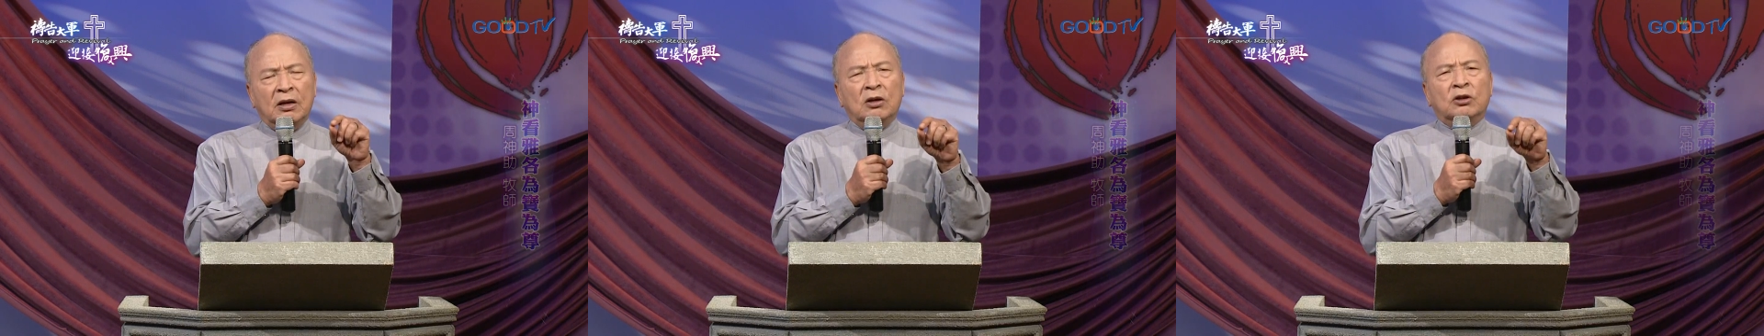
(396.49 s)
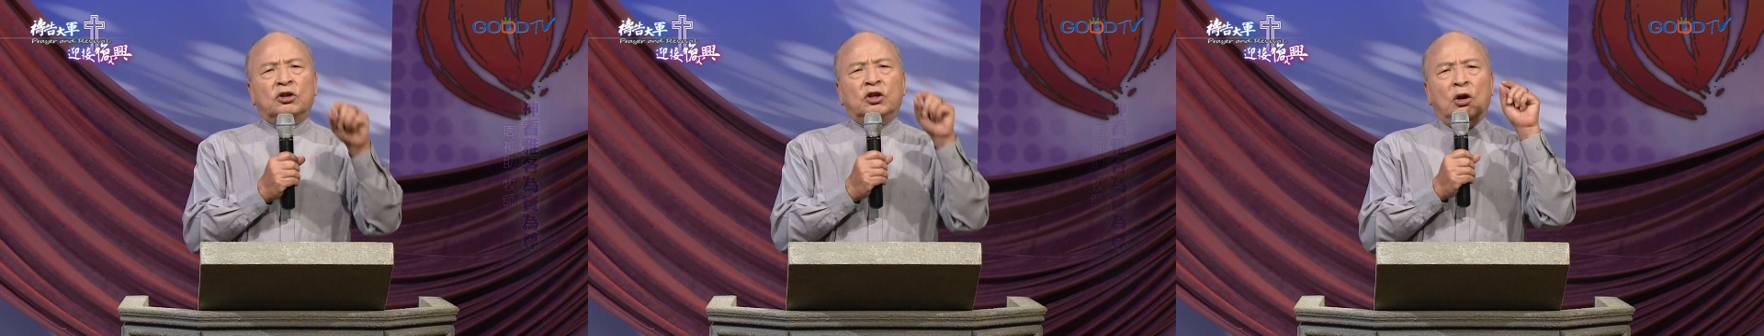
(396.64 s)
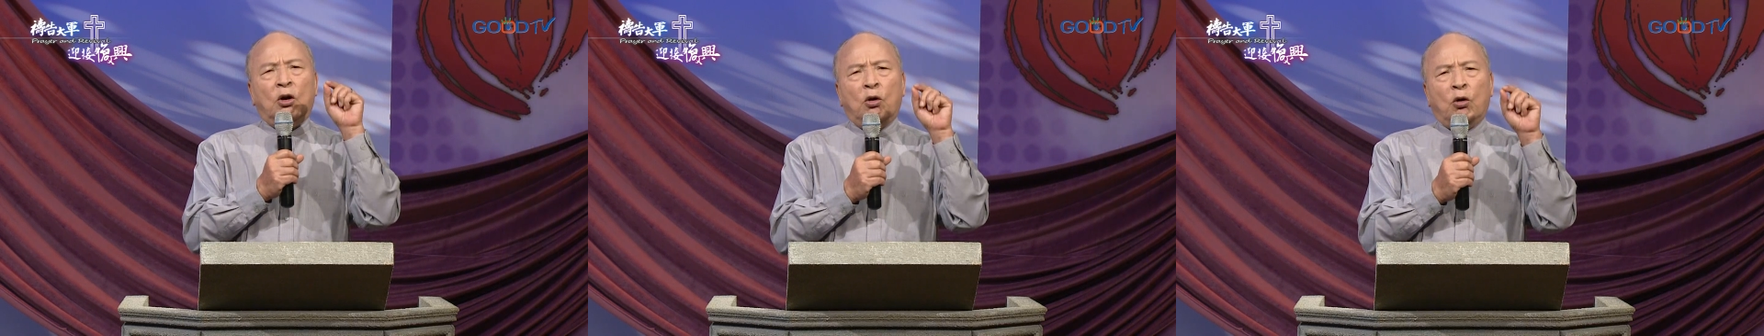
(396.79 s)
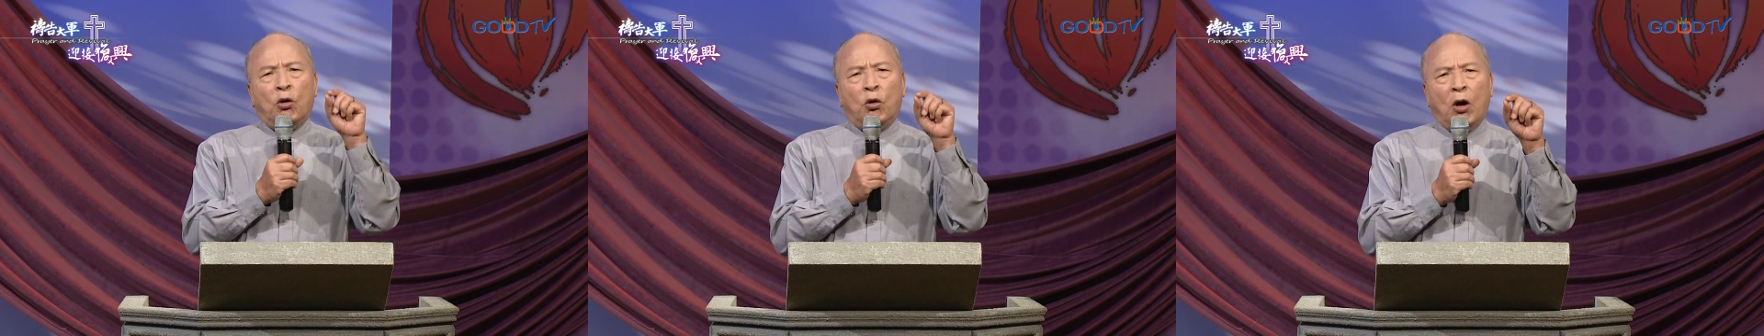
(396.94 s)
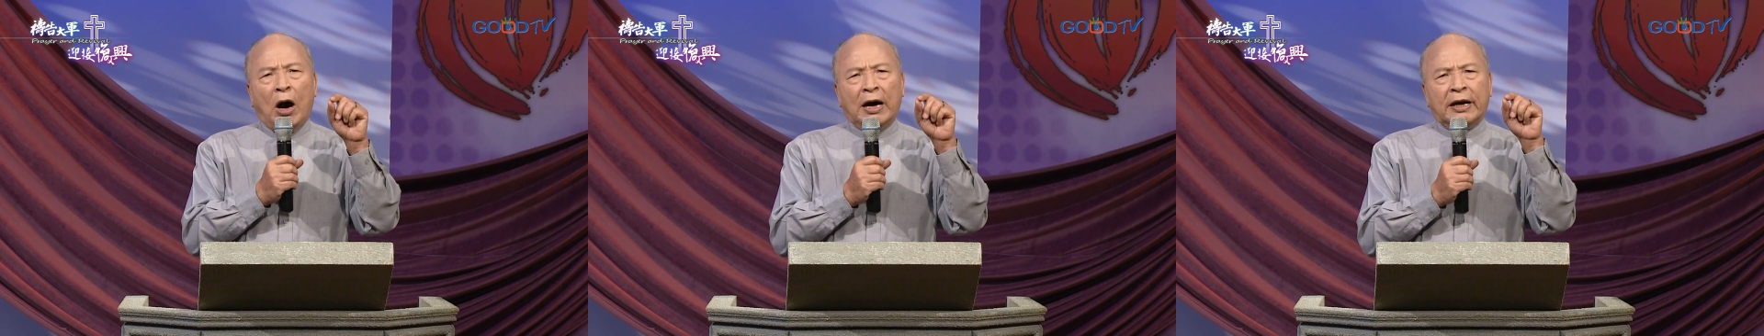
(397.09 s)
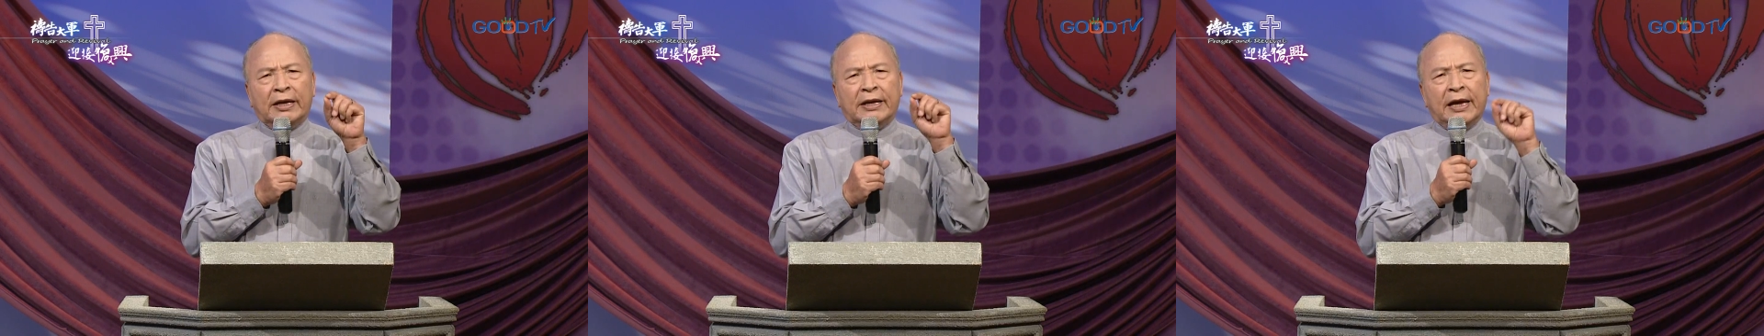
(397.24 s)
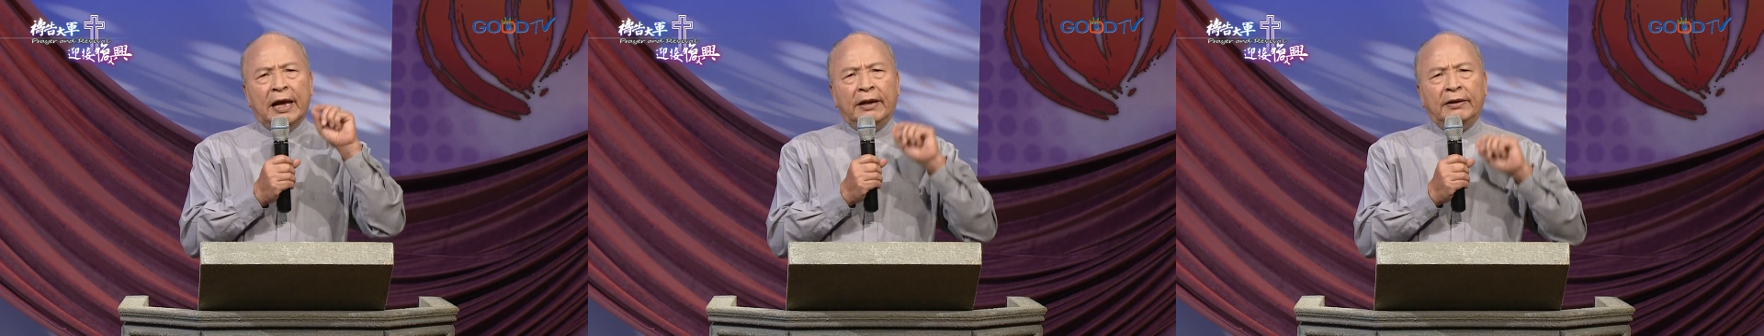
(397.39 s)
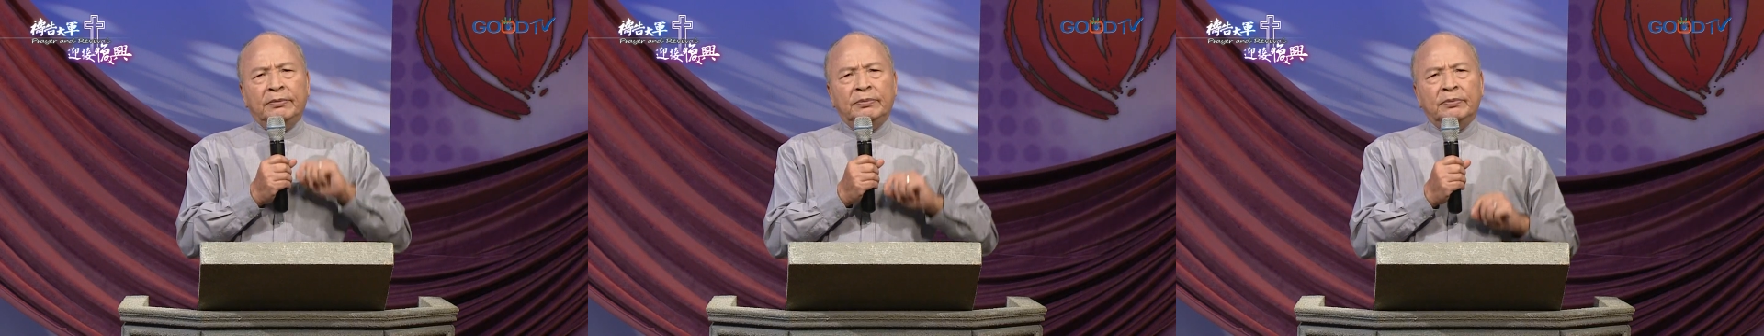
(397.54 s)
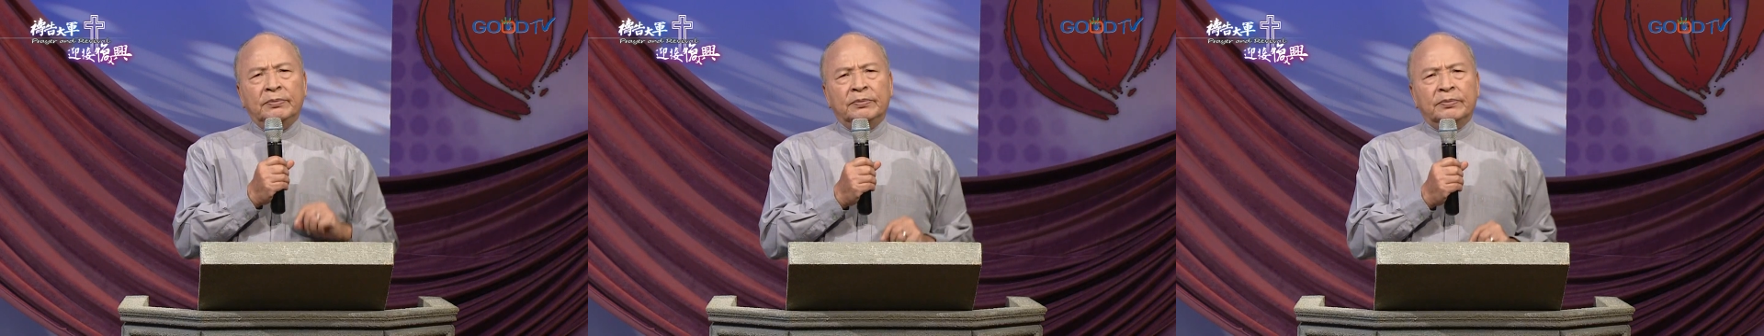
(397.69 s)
是谎言，